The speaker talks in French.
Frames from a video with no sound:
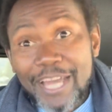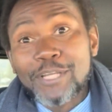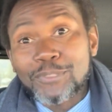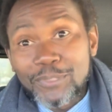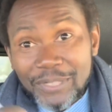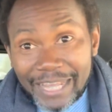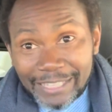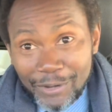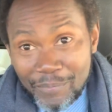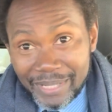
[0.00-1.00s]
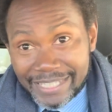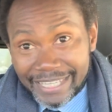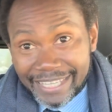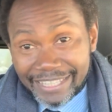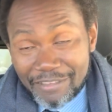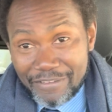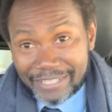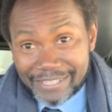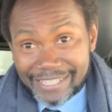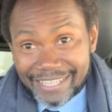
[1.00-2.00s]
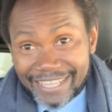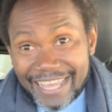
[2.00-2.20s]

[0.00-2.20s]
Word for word: Tu rentres dans le métier des VTC